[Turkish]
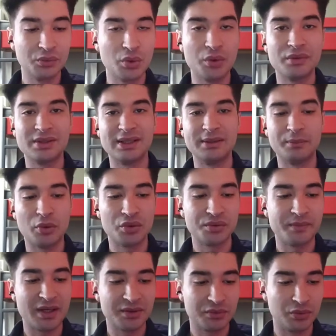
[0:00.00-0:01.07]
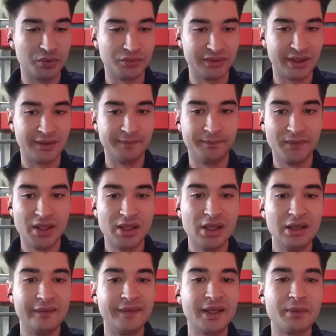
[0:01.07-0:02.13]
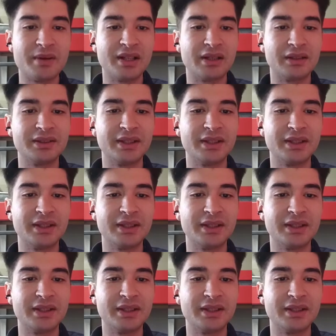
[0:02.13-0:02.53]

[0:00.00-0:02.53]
dövizini bozmak zorunda. Firmalar